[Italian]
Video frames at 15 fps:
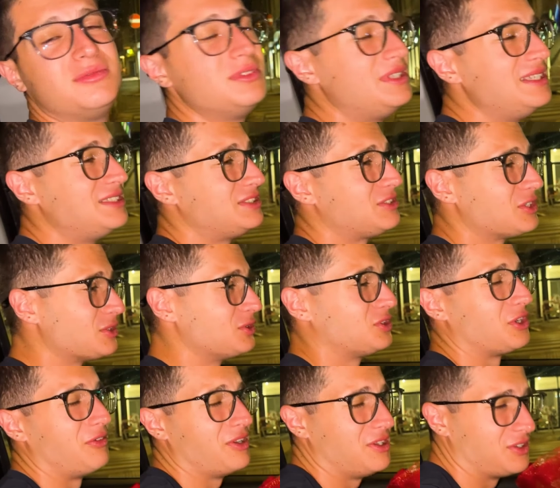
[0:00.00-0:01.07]

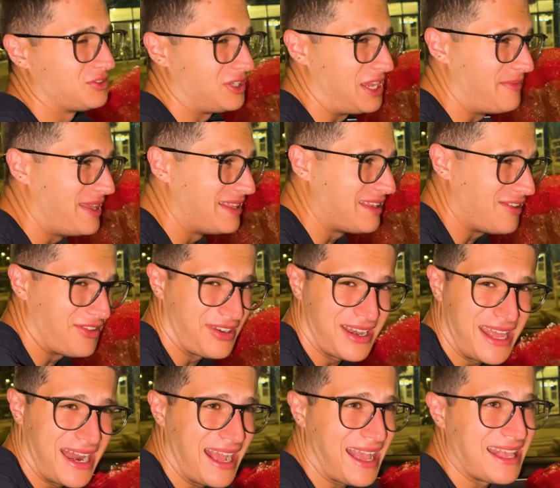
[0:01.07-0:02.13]
distrutto Voglio solamente
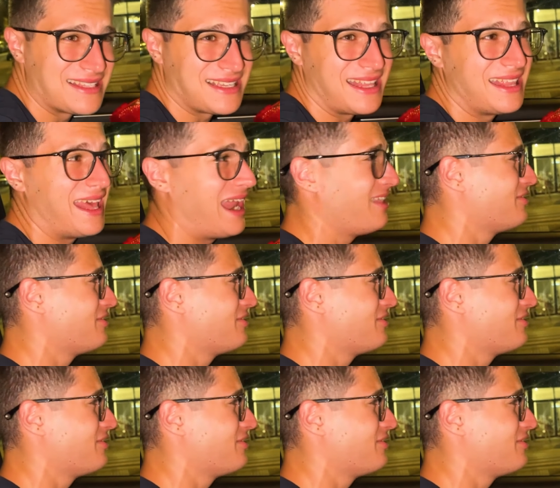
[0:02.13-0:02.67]
tornare a casa e andare a